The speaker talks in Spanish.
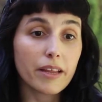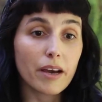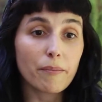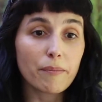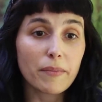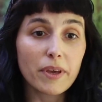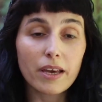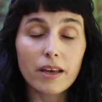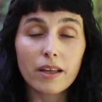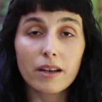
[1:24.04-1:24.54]

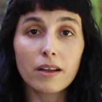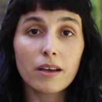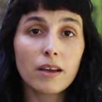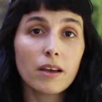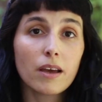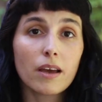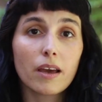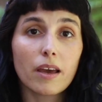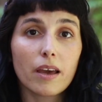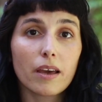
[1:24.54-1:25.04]
también
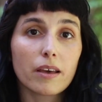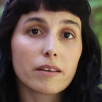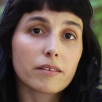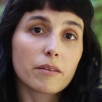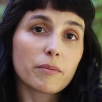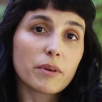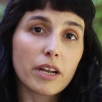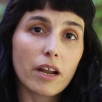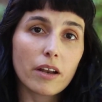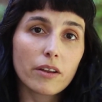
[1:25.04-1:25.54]
eh,
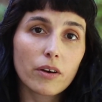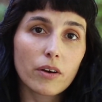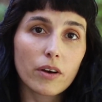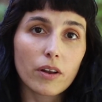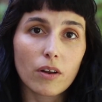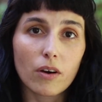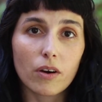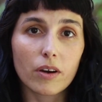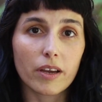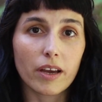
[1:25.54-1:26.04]
seminarios
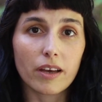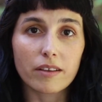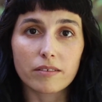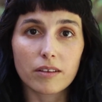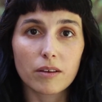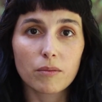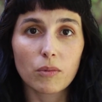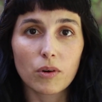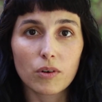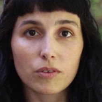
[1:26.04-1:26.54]
en los que
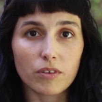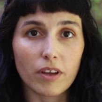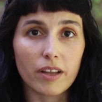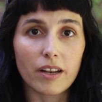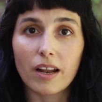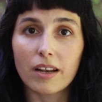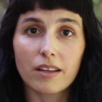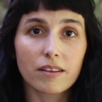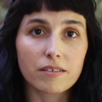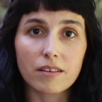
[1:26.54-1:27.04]
hacemos
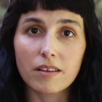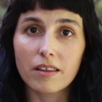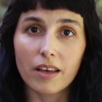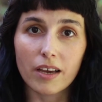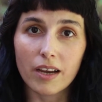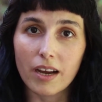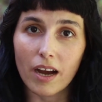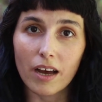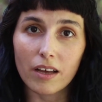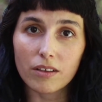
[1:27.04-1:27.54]
análisis
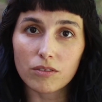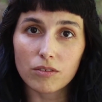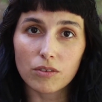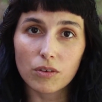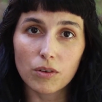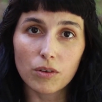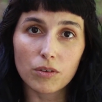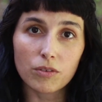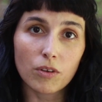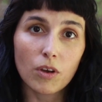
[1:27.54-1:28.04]
de
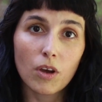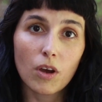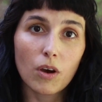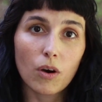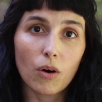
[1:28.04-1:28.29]
casos